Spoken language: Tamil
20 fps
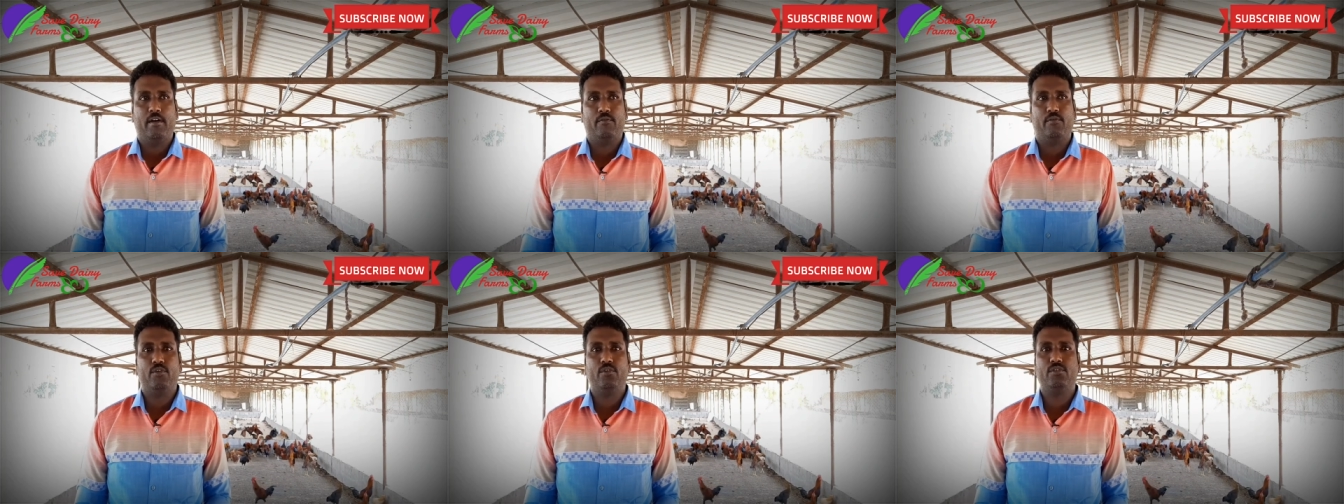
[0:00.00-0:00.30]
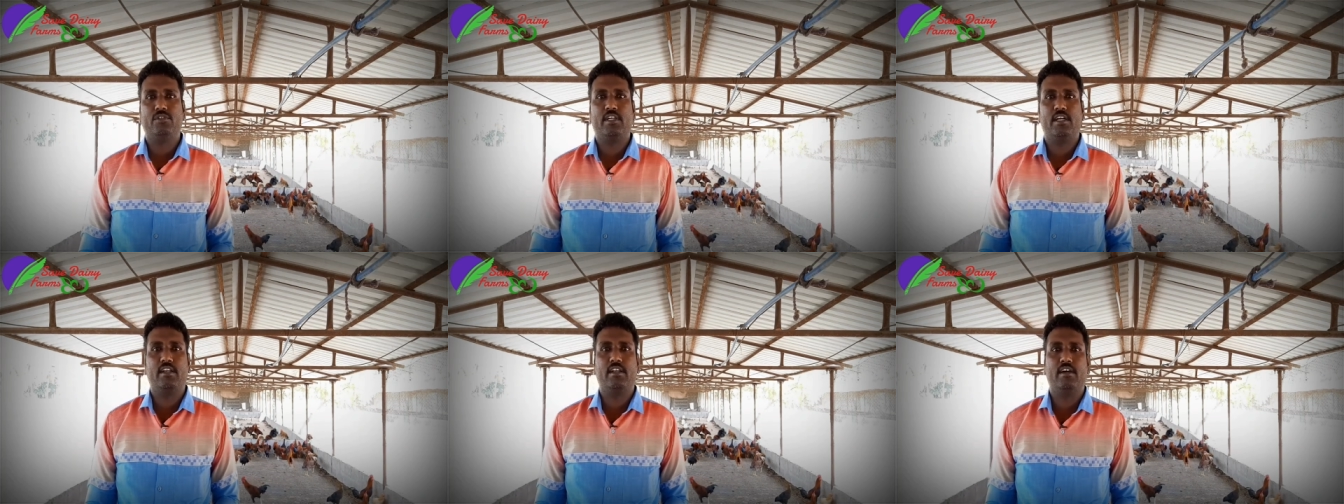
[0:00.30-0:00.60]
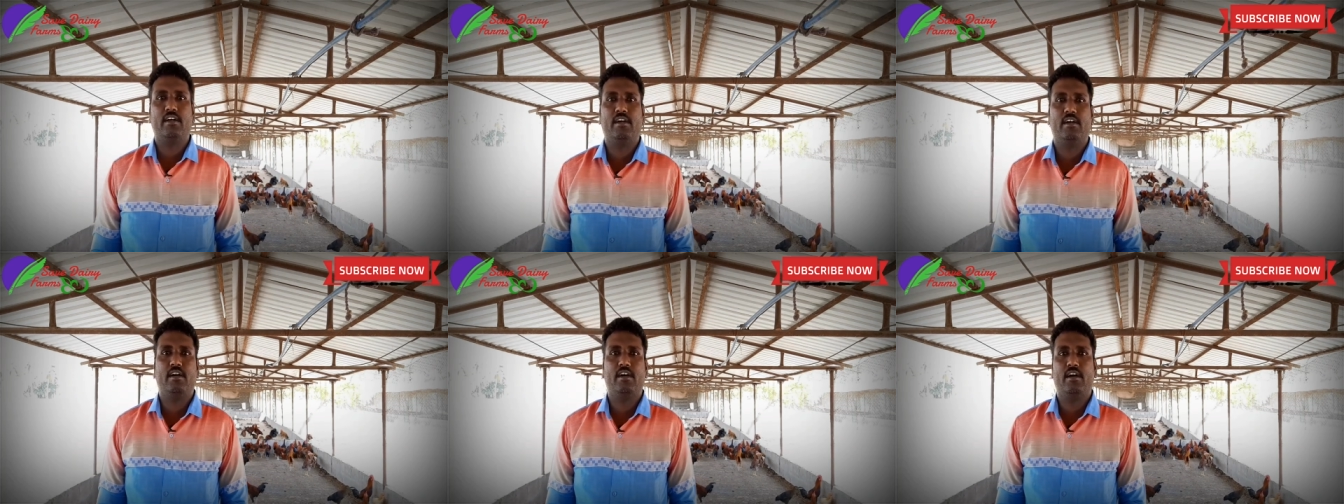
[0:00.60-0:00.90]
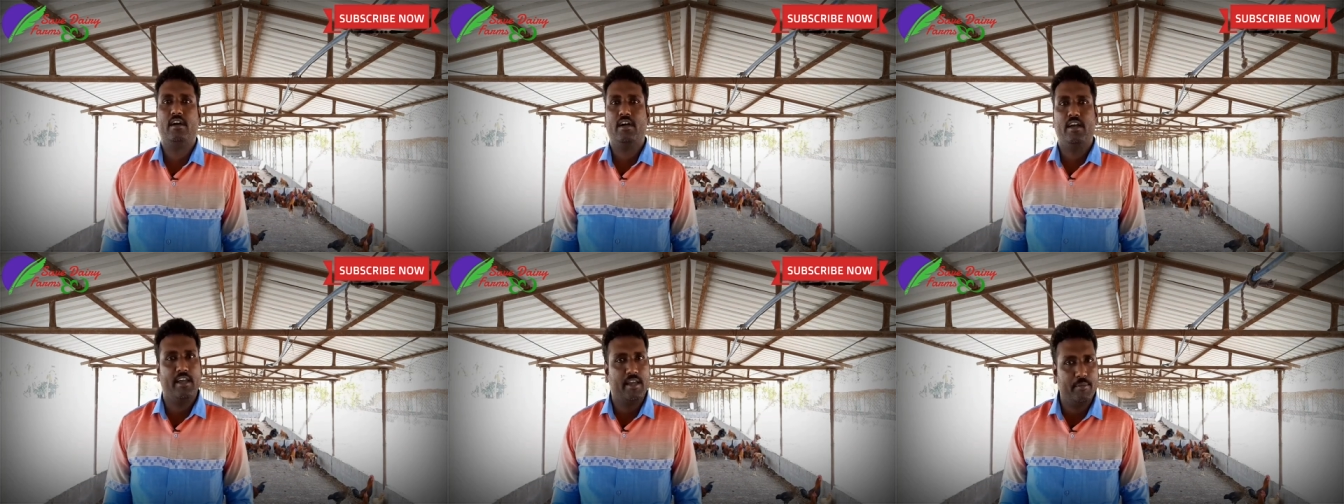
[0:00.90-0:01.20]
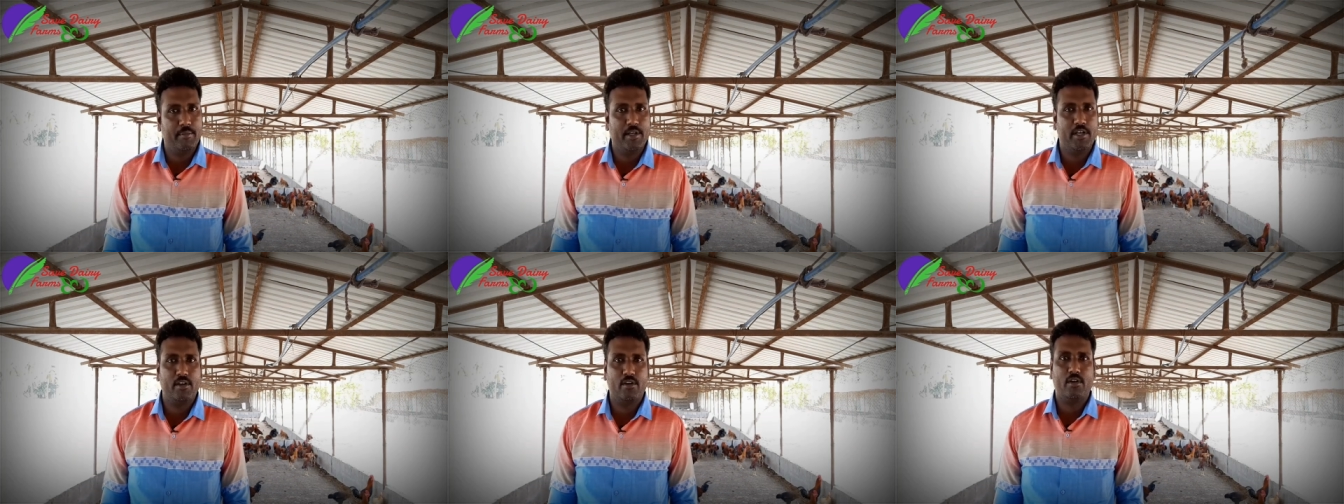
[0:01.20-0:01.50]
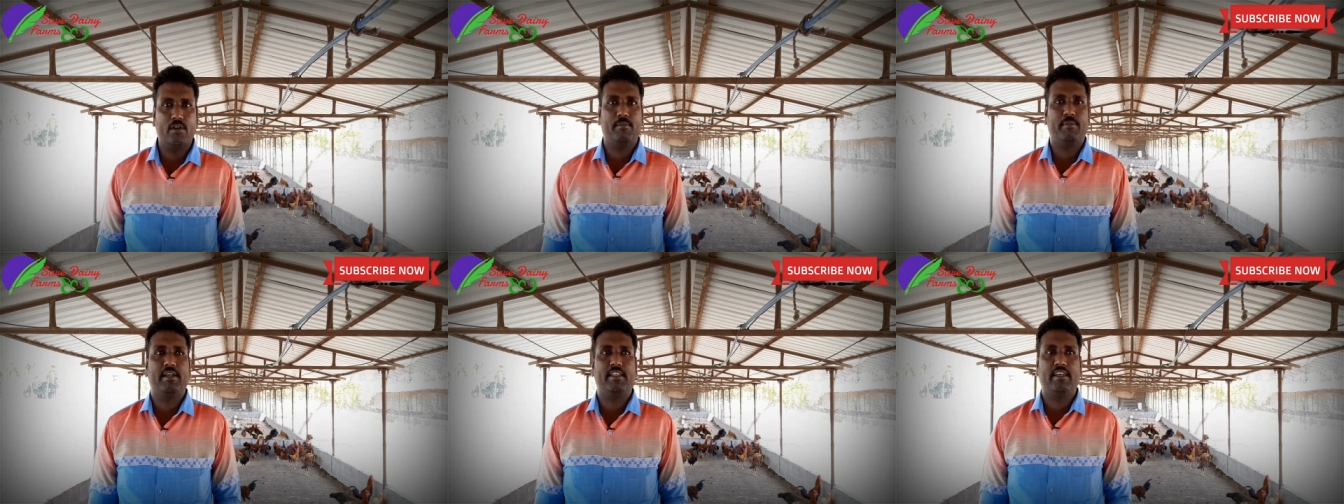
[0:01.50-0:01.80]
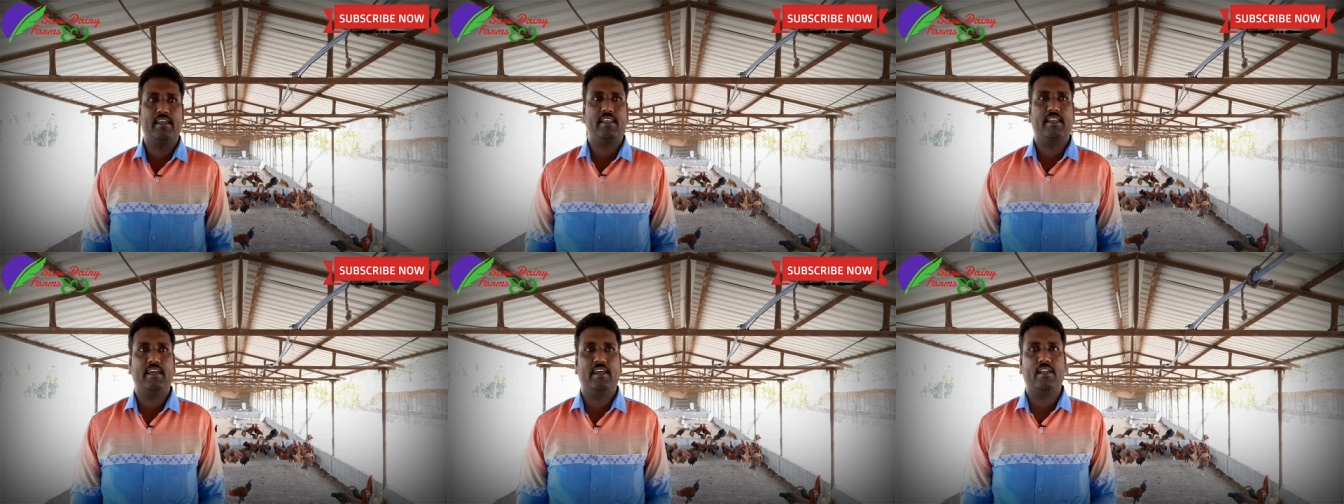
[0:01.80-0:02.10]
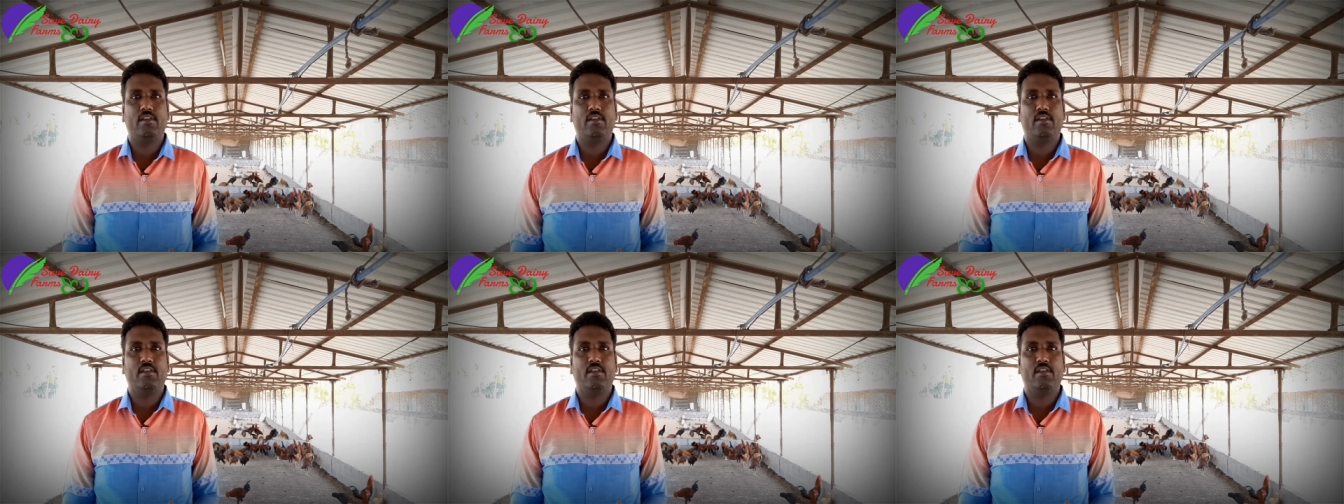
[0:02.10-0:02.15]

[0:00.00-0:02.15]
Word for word: ஃப்யூச்சர் எப்படி இருக்கும்னு பார்த்தீங்கன்னா